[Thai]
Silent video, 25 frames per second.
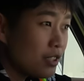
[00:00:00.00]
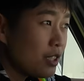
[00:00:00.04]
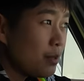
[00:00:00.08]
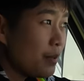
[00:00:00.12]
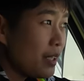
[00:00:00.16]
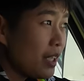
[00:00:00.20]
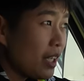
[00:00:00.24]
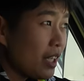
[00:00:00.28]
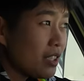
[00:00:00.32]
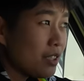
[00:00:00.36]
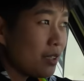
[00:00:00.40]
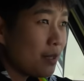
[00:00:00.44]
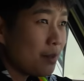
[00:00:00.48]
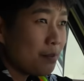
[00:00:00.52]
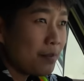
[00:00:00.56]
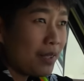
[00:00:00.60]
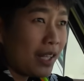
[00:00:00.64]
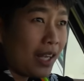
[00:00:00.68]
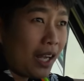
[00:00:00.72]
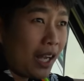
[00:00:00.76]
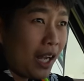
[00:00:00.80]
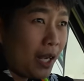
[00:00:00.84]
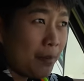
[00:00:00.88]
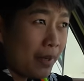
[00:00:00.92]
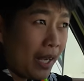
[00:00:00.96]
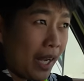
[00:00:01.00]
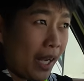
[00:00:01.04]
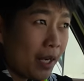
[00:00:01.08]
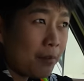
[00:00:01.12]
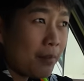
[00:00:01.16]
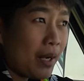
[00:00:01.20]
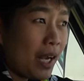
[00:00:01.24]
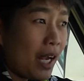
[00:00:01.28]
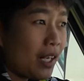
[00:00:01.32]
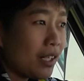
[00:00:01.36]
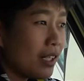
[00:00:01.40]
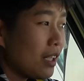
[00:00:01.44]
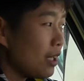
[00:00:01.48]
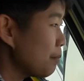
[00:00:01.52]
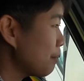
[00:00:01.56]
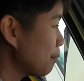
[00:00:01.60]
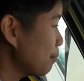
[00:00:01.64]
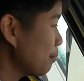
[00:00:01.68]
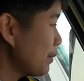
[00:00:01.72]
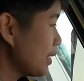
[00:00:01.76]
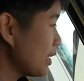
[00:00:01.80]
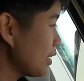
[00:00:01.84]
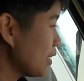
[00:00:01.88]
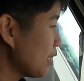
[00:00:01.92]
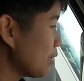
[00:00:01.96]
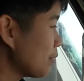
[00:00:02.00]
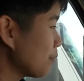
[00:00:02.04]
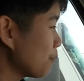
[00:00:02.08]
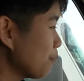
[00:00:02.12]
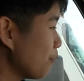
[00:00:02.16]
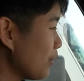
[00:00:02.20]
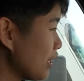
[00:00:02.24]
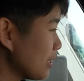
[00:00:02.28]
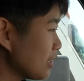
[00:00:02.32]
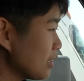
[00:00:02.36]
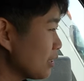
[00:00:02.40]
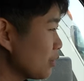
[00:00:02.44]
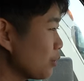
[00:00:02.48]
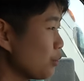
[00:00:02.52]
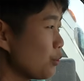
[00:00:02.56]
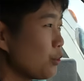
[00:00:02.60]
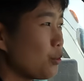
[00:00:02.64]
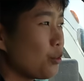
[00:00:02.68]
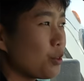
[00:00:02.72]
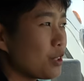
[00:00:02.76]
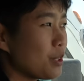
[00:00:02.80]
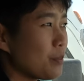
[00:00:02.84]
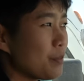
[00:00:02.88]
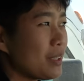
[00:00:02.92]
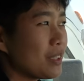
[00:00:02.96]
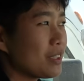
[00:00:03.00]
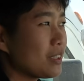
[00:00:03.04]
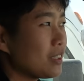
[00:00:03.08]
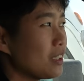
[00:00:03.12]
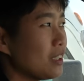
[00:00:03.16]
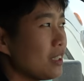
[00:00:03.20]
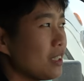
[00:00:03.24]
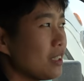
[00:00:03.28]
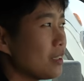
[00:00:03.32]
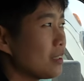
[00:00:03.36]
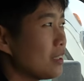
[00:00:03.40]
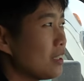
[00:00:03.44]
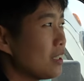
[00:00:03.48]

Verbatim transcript: จี พี เอส ราคาแพงมากนะไม่ได้ว่าอยู่ๆจะไปซื้อ